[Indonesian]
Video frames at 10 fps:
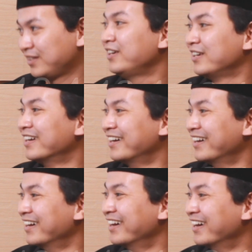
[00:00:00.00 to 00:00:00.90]
Iya.
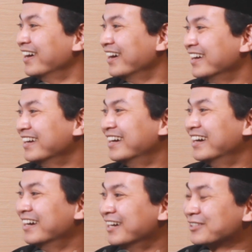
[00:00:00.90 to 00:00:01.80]

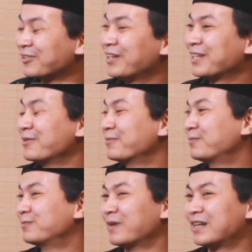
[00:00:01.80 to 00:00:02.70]
Soalnya lagi
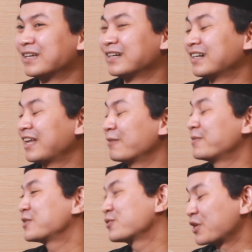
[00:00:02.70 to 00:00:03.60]
pada
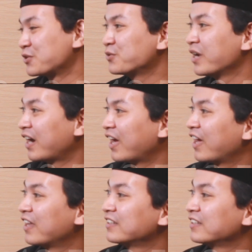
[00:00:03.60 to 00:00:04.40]
ngalamin susah juga kan.